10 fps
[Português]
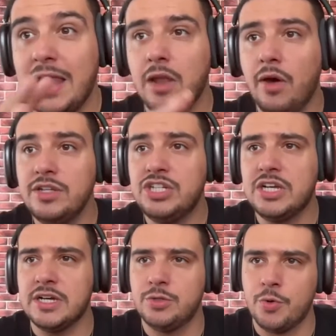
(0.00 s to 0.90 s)
A
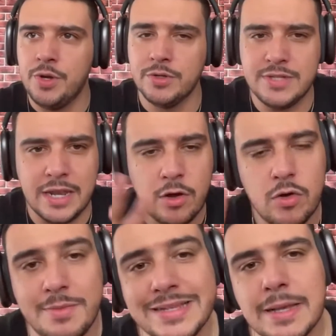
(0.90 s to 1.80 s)
lógica do Reels ela
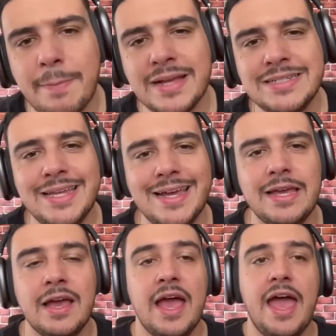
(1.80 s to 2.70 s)
começa a partir
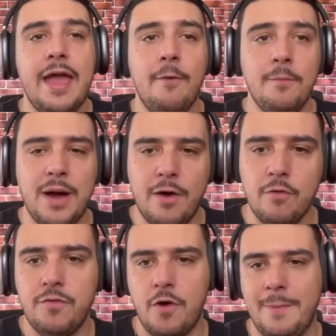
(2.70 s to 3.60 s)
daí. É
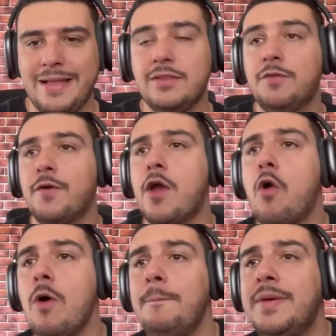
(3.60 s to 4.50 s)
uma, um formato que
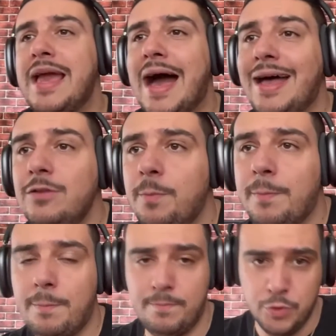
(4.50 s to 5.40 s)
foi
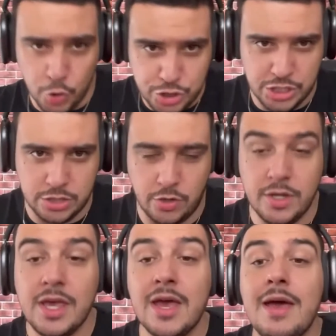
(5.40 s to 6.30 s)
copiado do
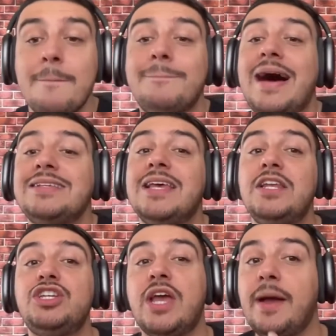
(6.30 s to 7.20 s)
TikTok, mas
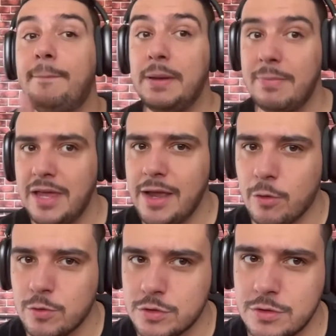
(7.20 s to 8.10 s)
ele chega primeiro em
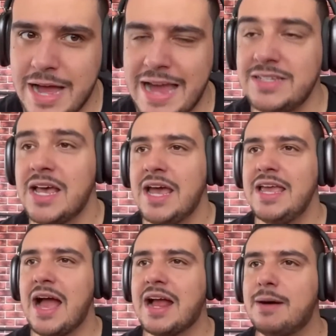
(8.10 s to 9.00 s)
alguns lugares
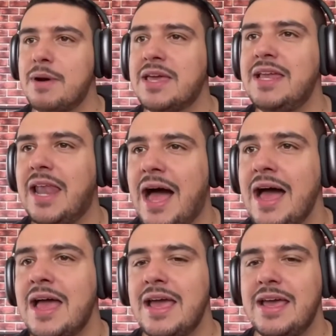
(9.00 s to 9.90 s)
e acaba que
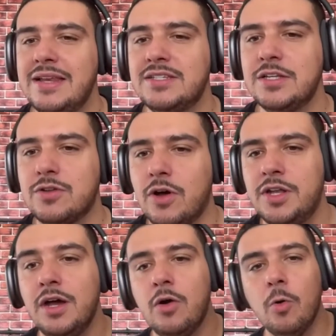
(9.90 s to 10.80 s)
lá ele se
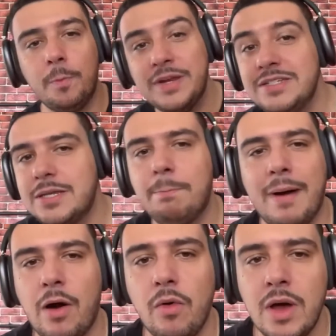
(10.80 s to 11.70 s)
torna o
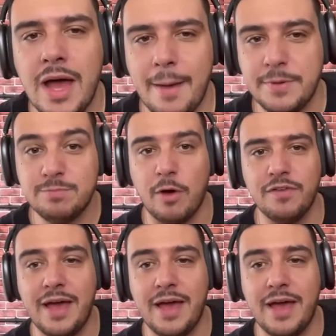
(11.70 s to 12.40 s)
principal, a principal